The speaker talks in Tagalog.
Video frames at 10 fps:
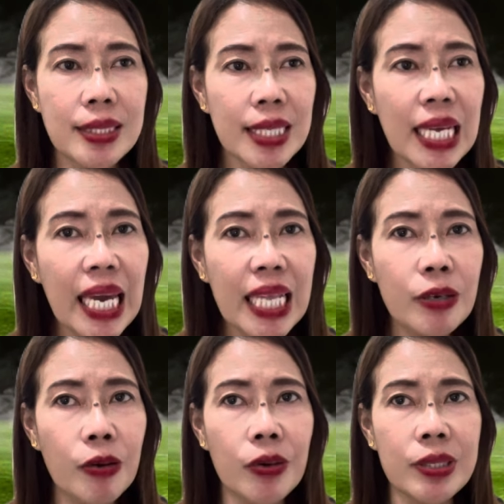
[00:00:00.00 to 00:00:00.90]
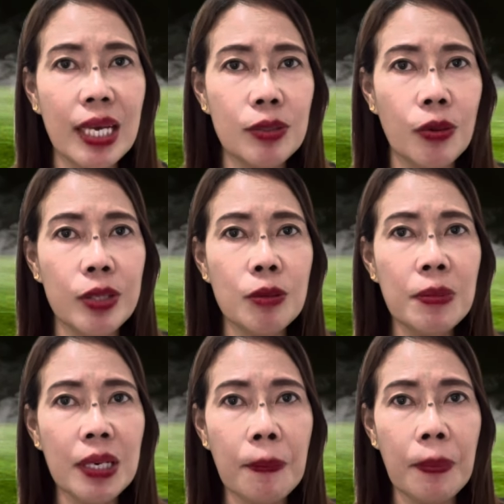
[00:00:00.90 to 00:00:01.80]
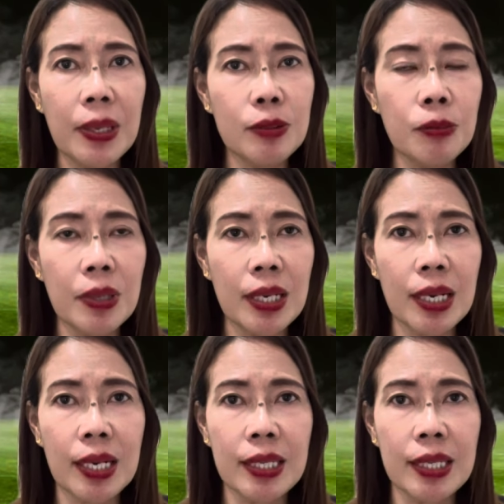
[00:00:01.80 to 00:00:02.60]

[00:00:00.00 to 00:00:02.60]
sa tingin ko dito, itong mga itong mga